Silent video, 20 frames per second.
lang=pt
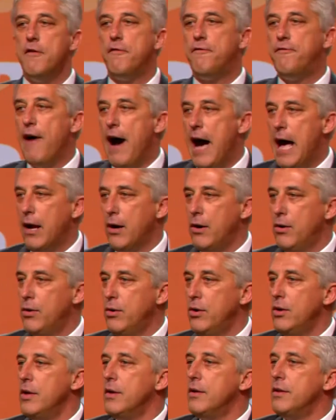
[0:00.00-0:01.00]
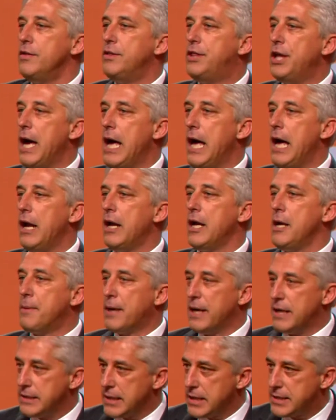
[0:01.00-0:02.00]
Falo da
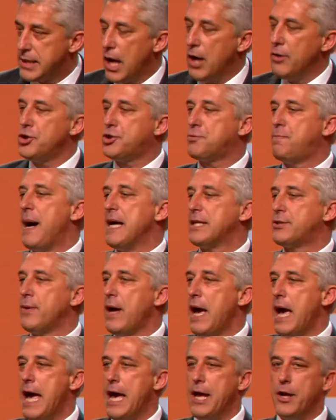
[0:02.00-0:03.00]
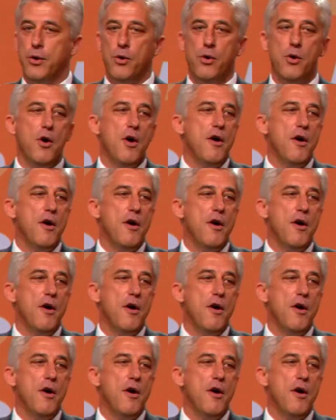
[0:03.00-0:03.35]
liberalização do espaço aéreo,